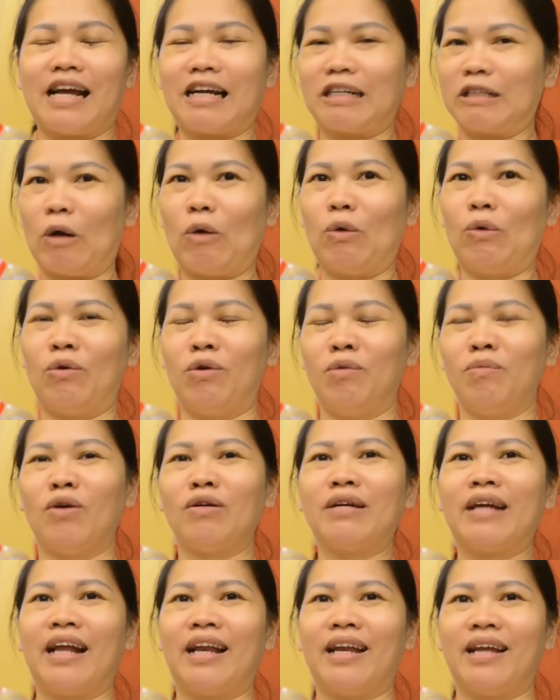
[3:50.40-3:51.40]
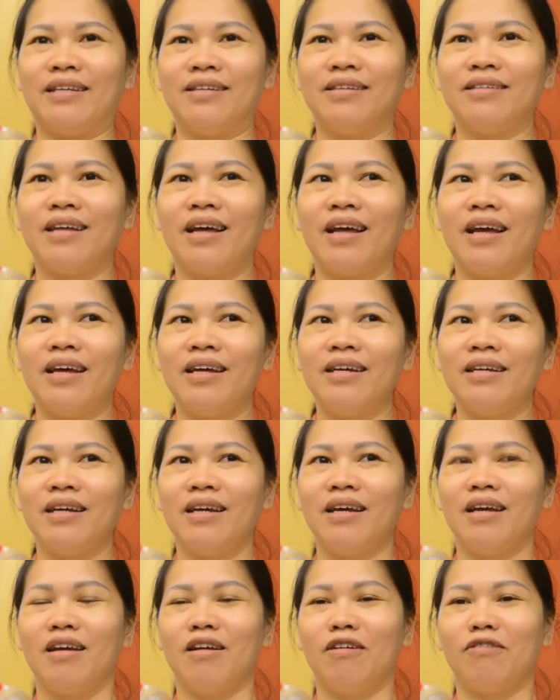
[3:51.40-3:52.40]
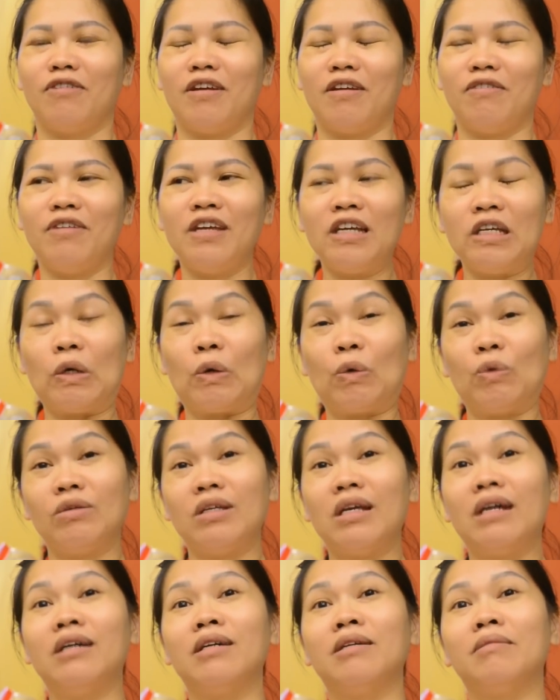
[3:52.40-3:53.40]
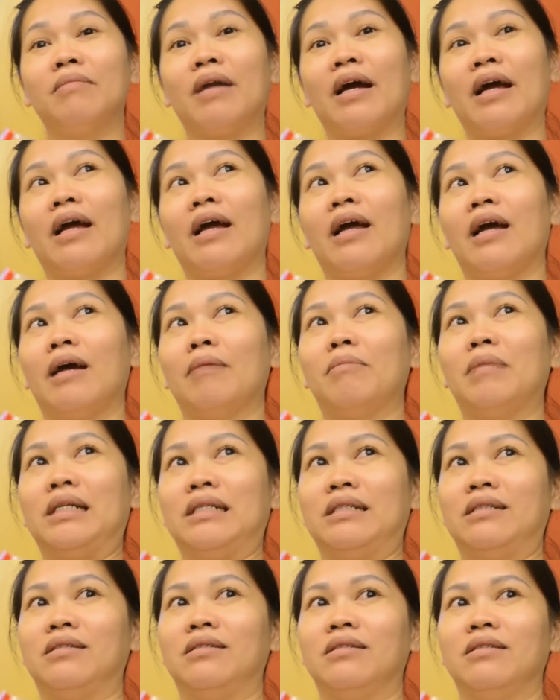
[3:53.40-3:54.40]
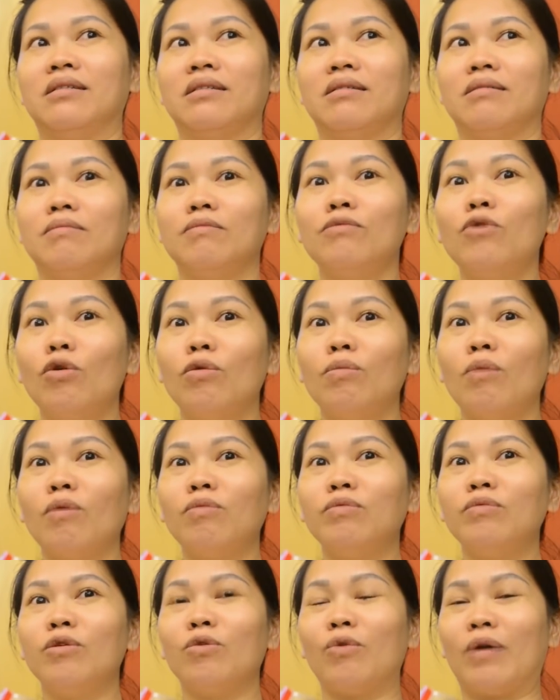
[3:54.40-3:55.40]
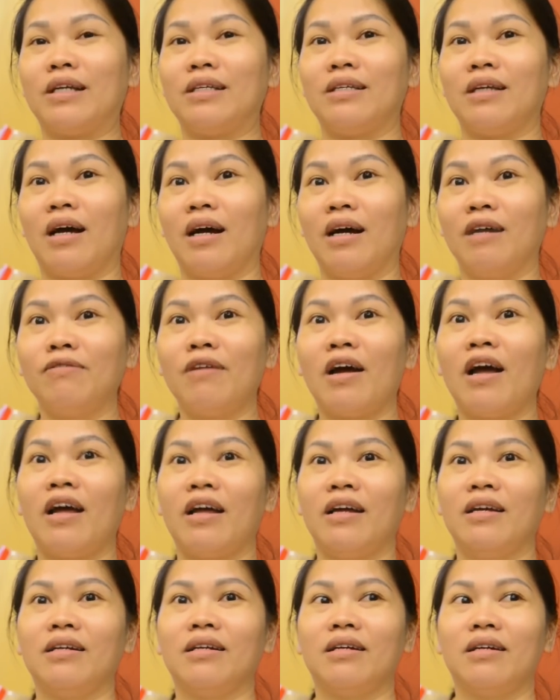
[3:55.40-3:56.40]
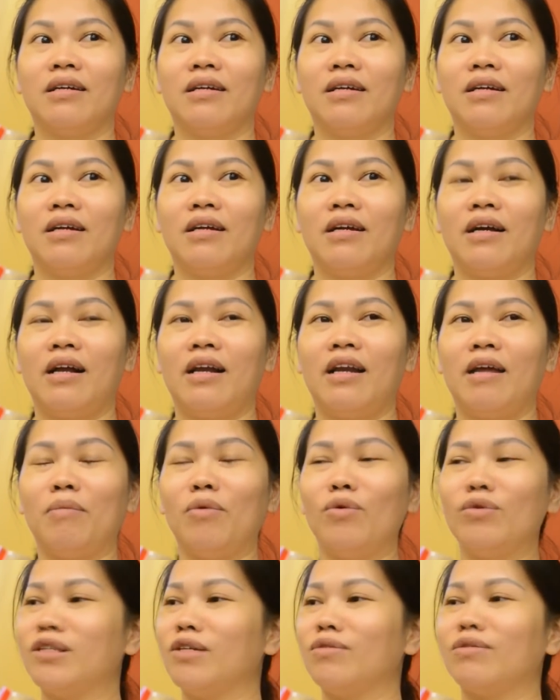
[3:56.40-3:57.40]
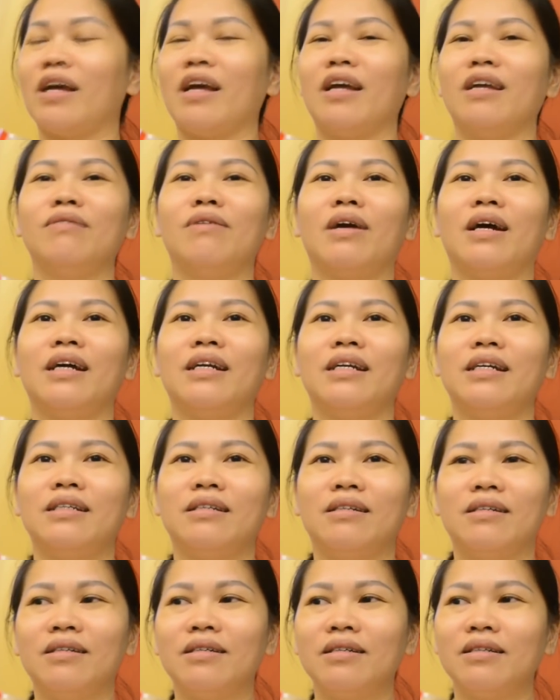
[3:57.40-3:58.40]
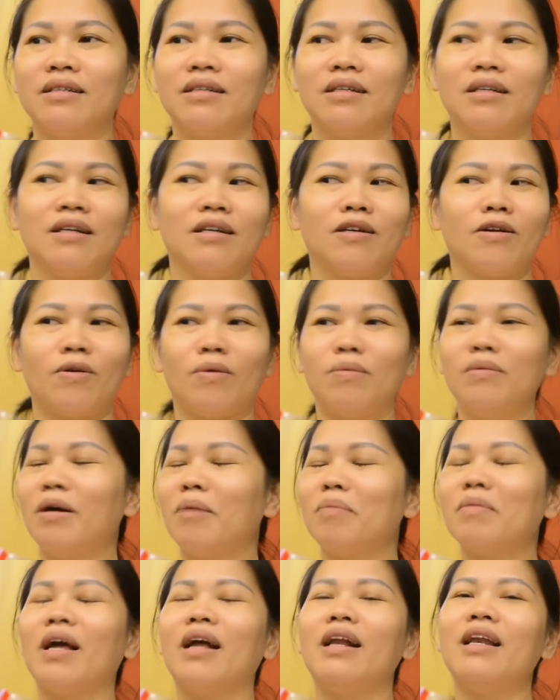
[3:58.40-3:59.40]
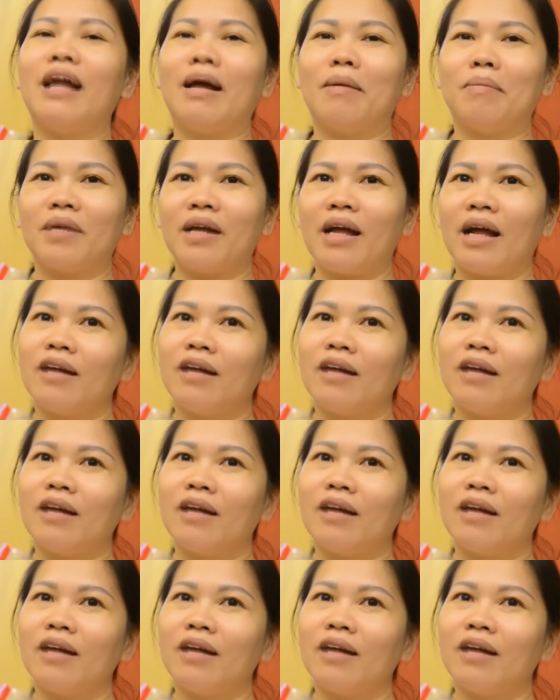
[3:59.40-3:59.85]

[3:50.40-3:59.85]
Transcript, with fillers: Đặc thù của món này là như thế. Vì ví dụ như mà mình mua bún ở ngoài chợ về hay là mua siêu thị về đi nữa cũng không thể làm